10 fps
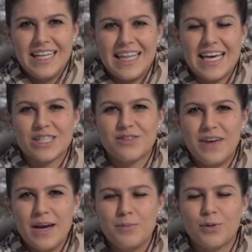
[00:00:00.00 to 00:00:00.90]
Der
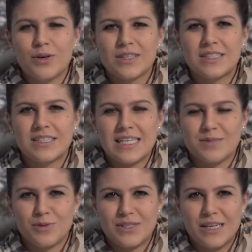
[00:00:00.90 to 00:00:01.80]
Schwerpunkt
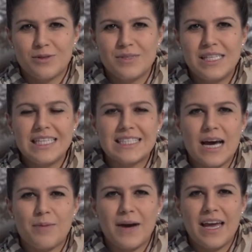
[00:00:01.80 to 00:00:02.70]
des Museums liegt
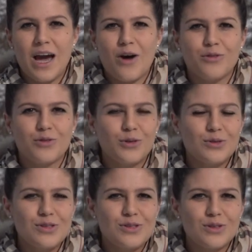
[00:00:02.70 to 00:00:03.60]
dabei auf
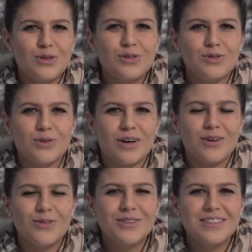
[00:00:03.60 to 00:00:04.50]
Kunst,
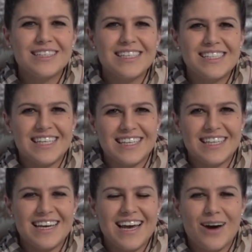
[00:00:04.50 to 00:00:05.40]
Kultur und
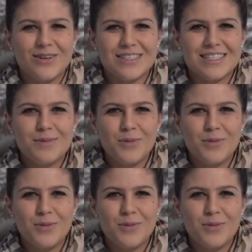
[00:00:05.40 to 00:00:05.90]
Geschichte aus dem